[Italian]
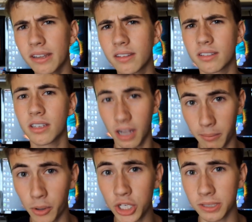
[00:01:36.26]
parentesi
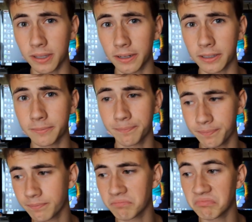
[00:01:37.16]
campo cent'anni.
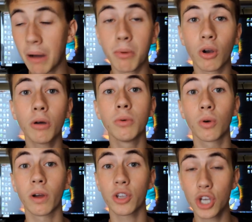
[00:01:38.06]
Babbo,
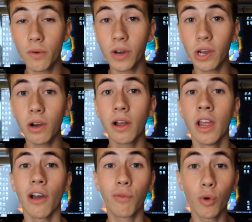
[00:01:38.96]
comunque, Chevreul
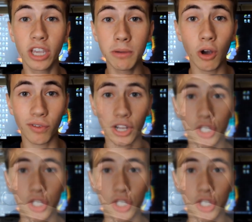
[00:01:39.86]
fu un chimico